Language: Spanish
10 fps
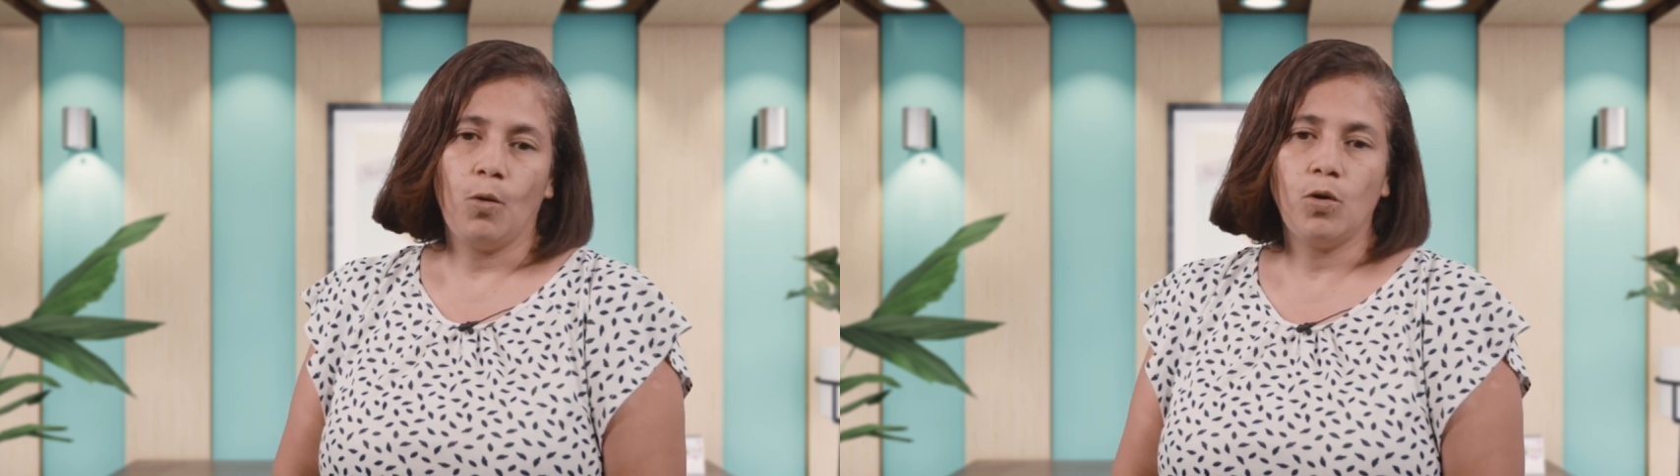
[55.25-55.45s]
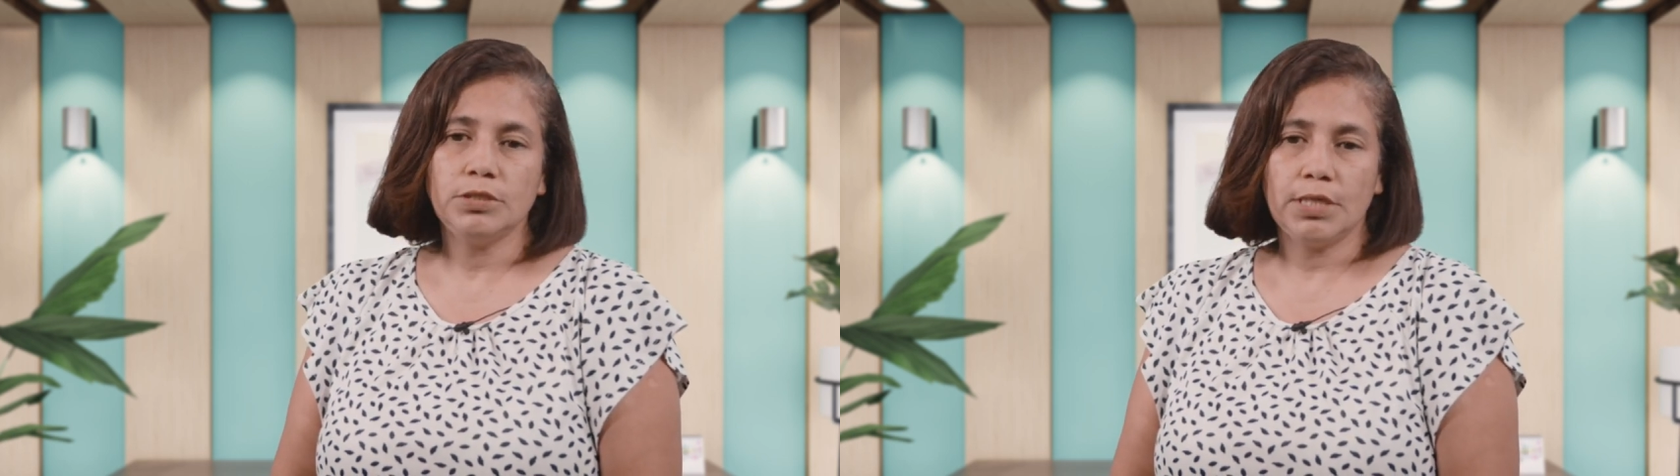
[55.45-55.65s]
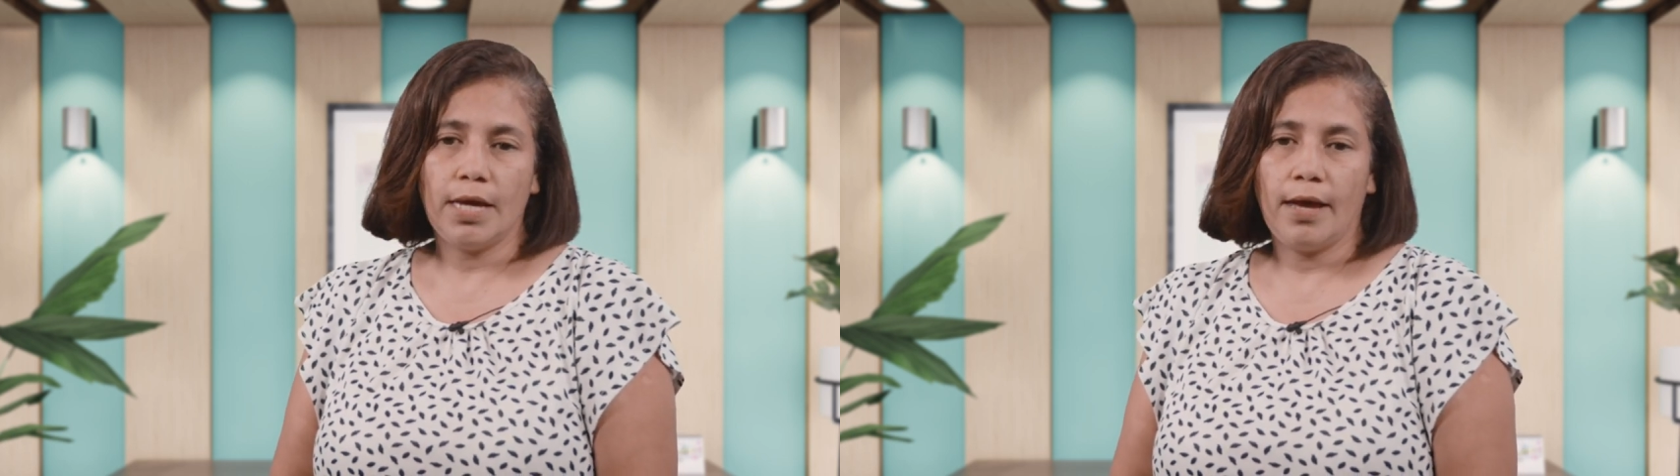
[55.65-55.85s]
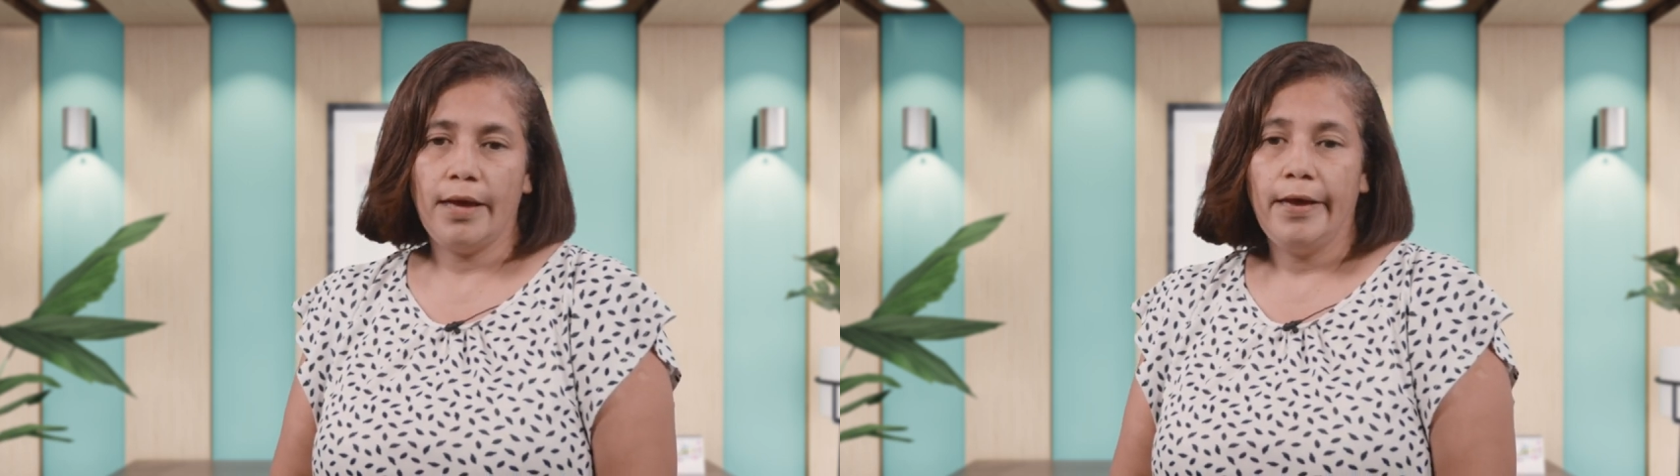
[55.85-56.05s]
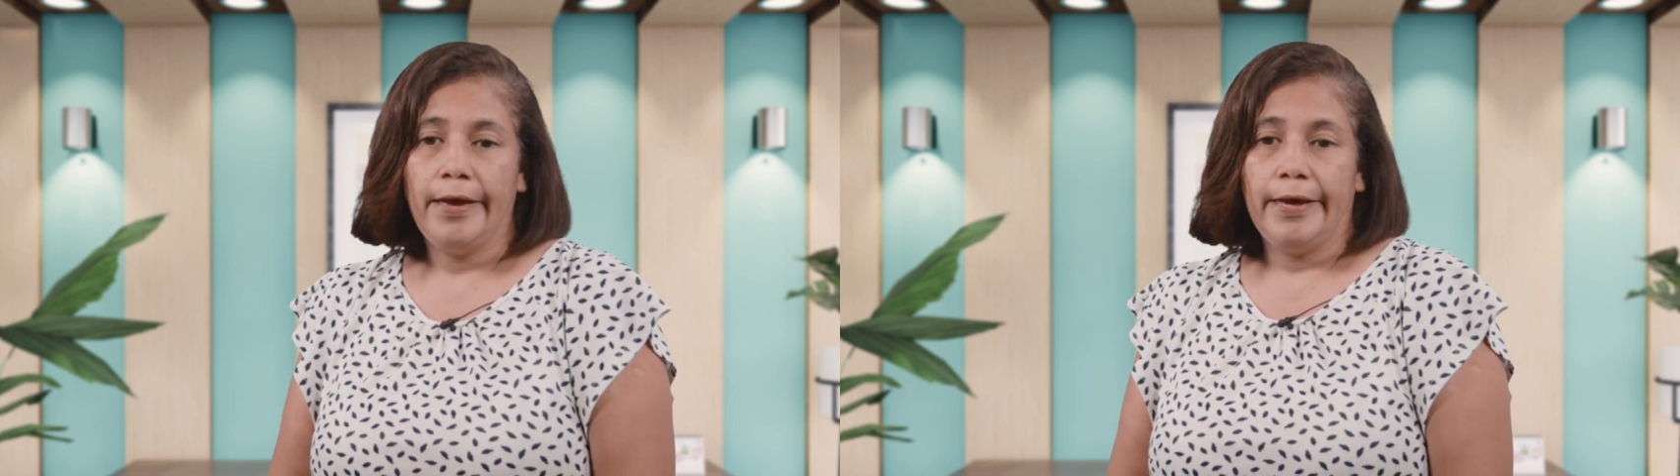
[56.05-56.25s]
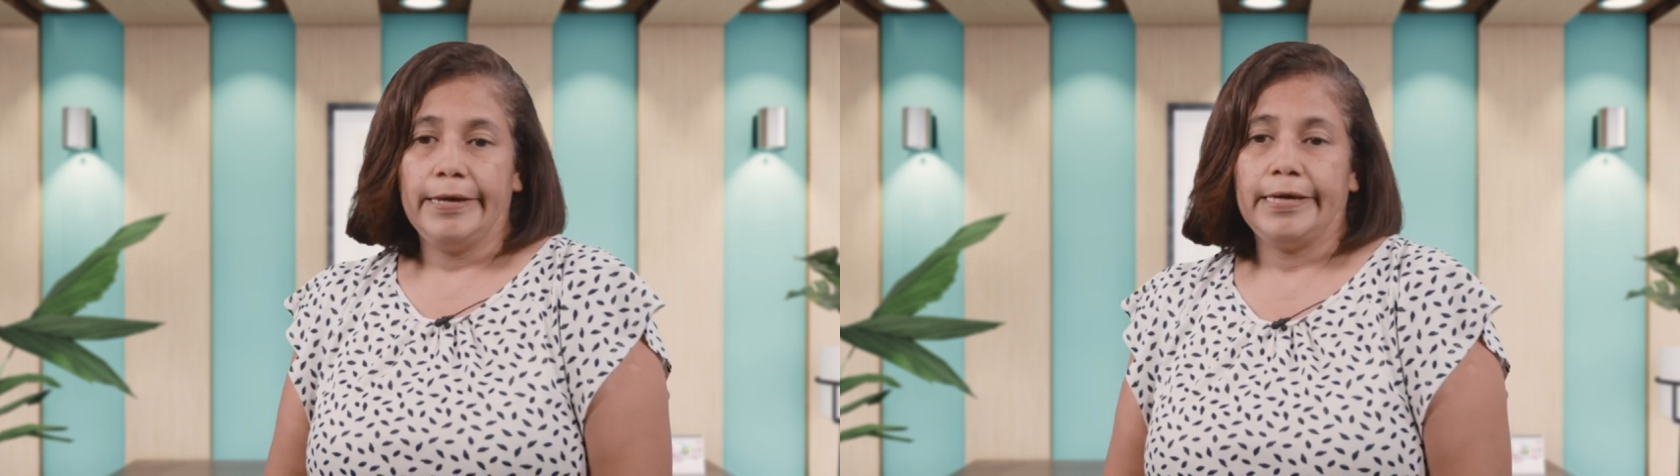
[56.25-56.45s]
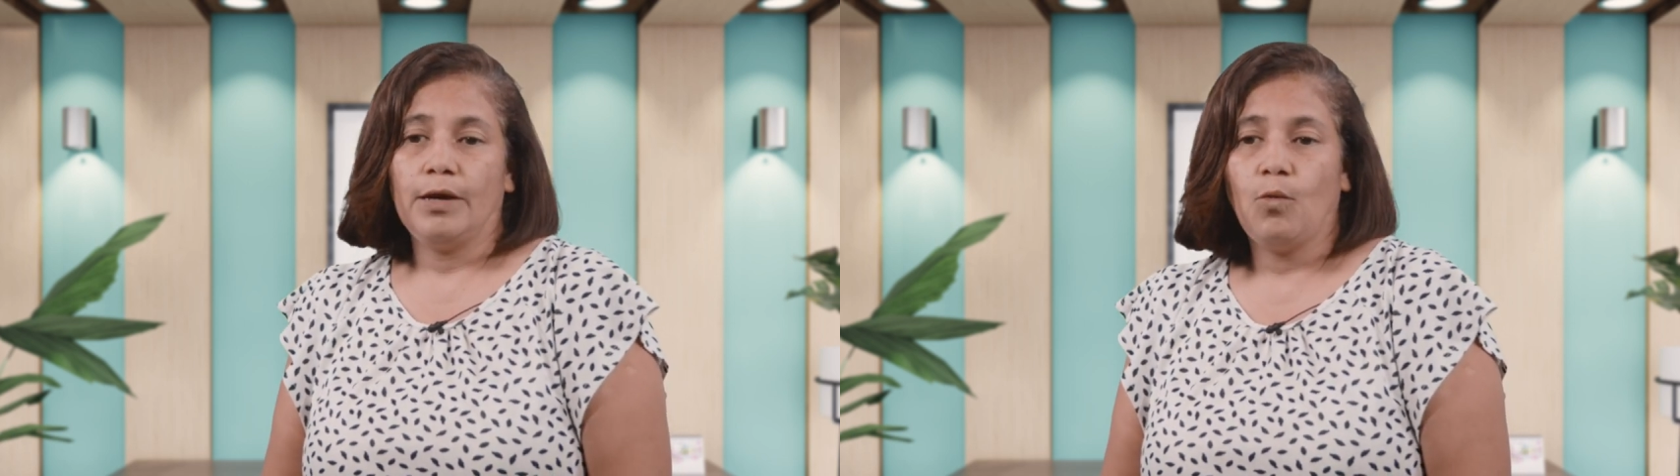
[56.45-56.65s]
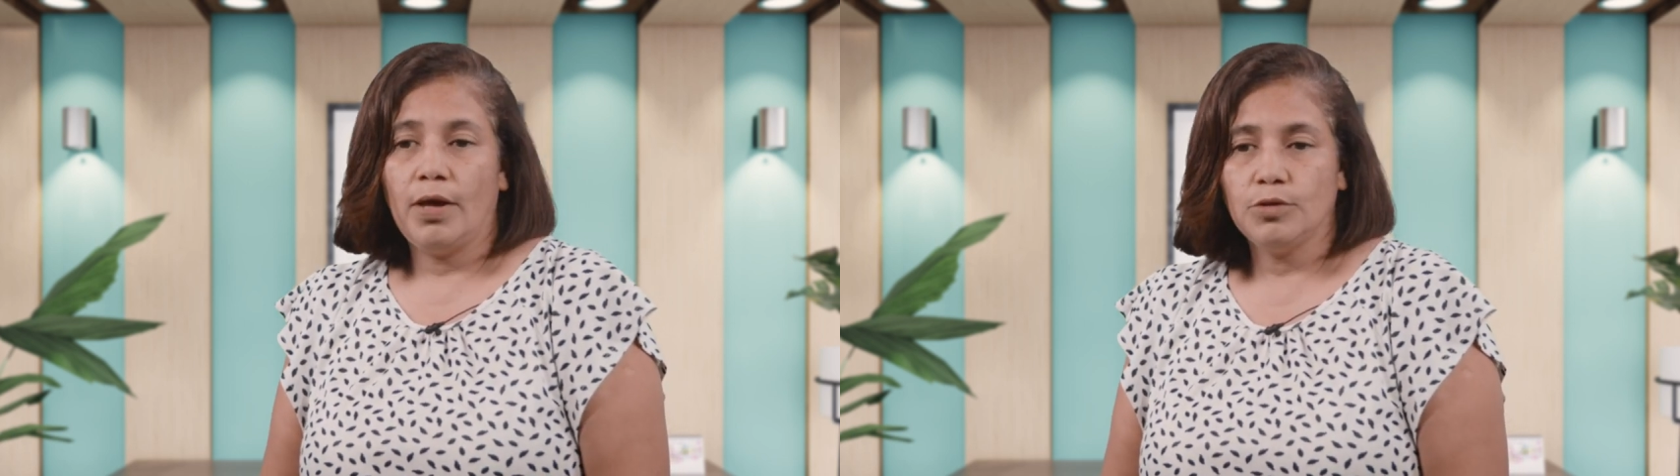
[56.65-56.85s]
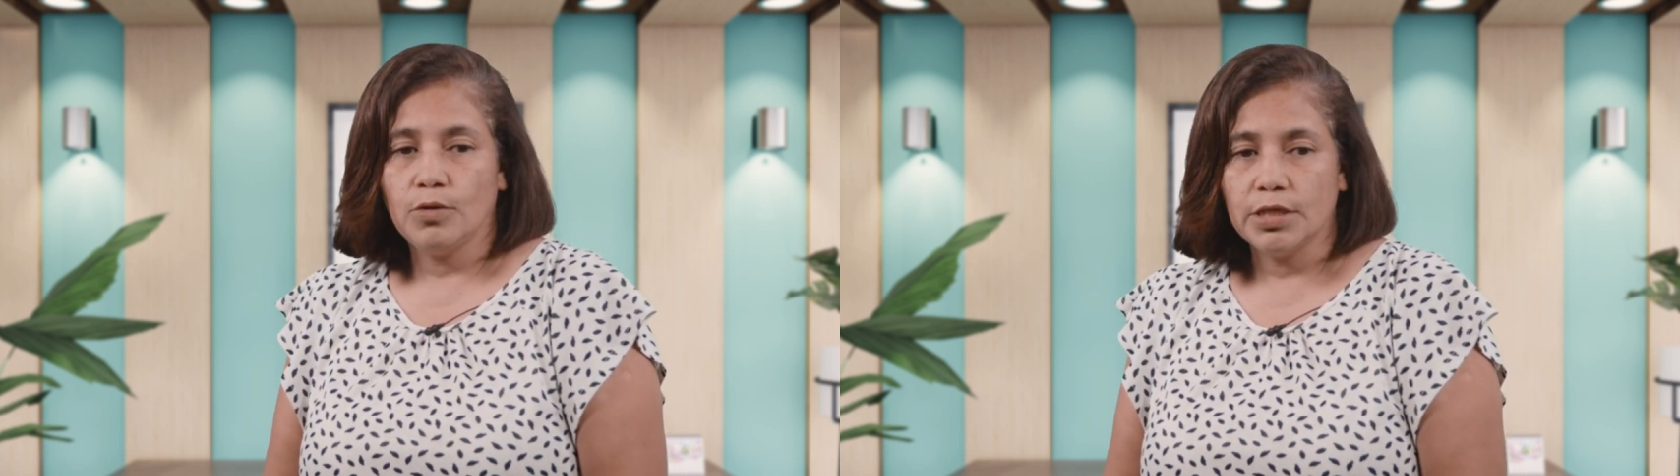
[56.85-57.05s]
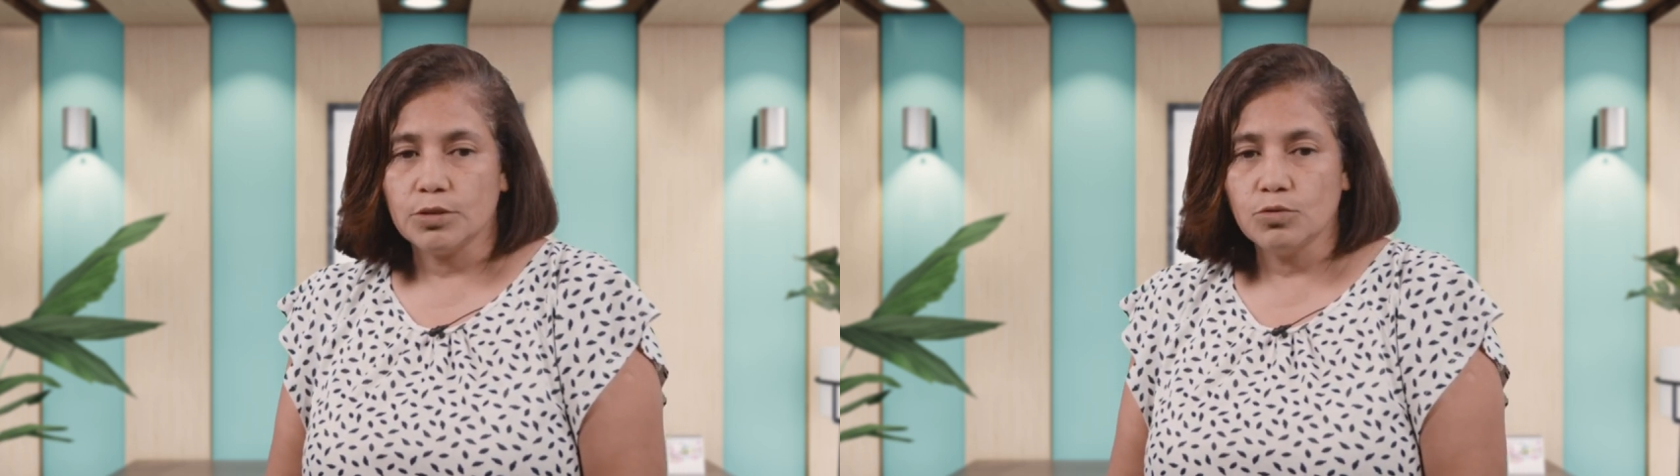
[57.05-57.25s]
O sea, que
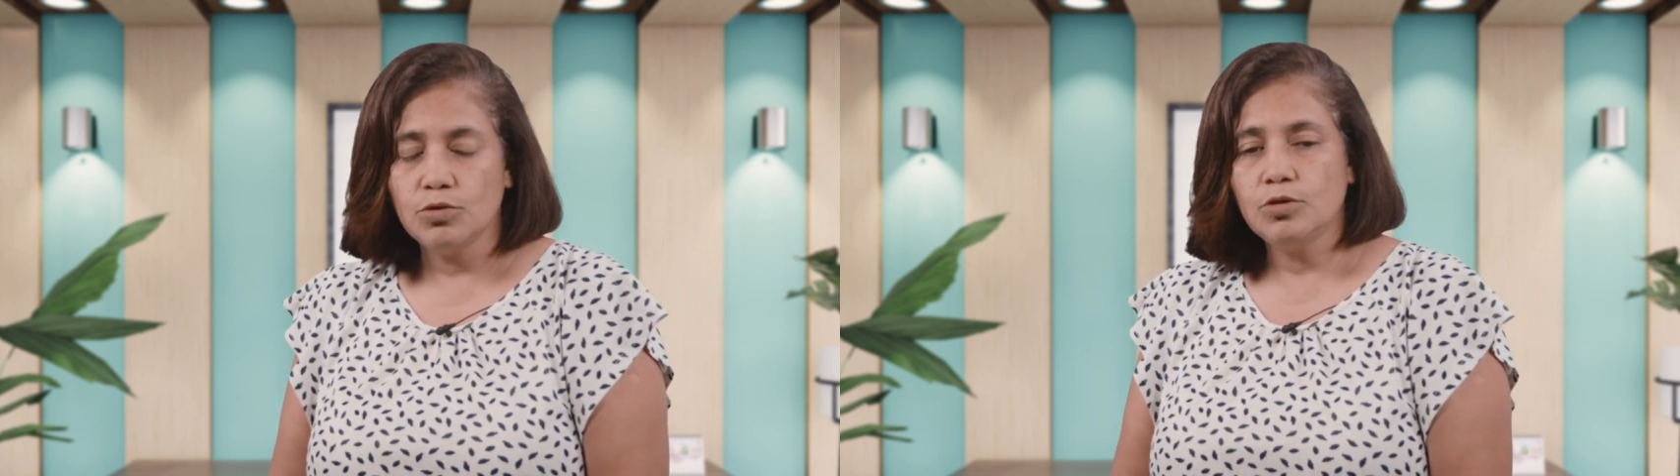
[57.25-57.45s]
cuando Jesús